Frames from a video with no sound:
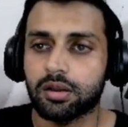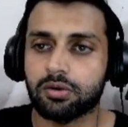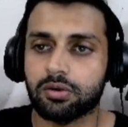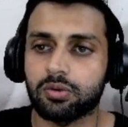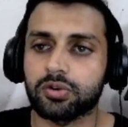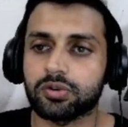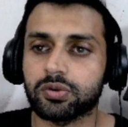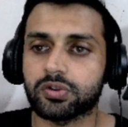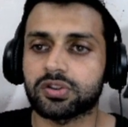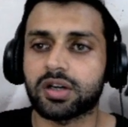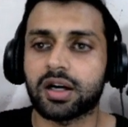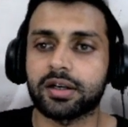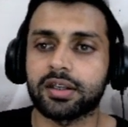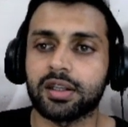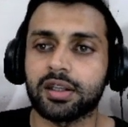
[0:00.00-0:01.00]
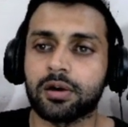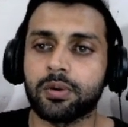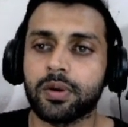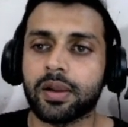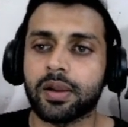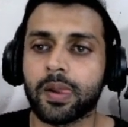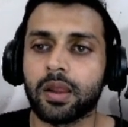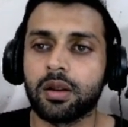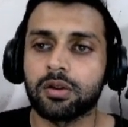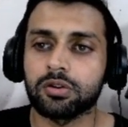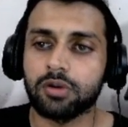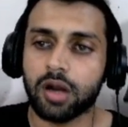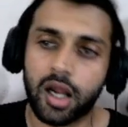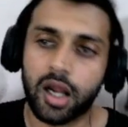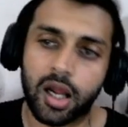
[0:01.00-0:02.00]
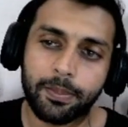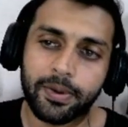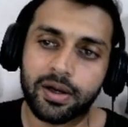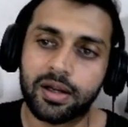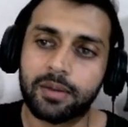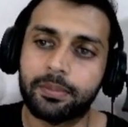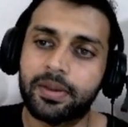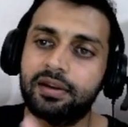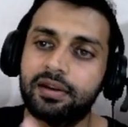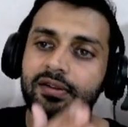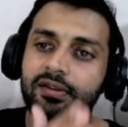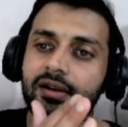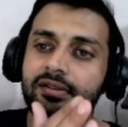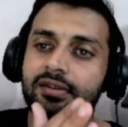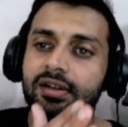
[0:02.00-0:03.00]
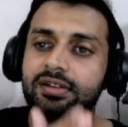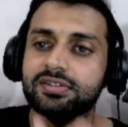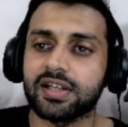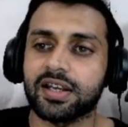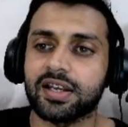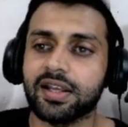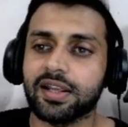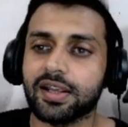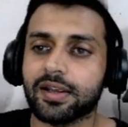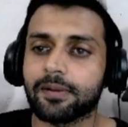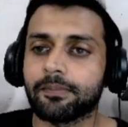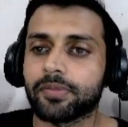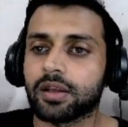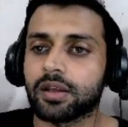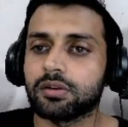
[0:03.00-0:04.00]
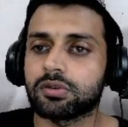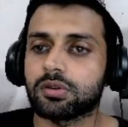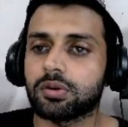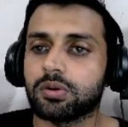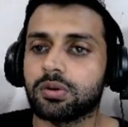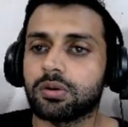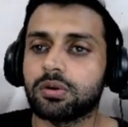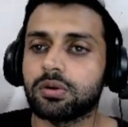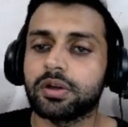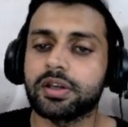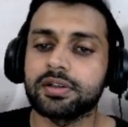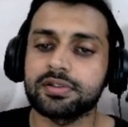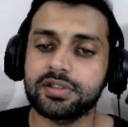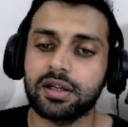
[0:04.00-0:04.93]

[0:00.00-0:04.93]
कोर्स को स्टार्ट किया हुआ है तो आप अगर मेरे साथ साथ चलेंगे तो इन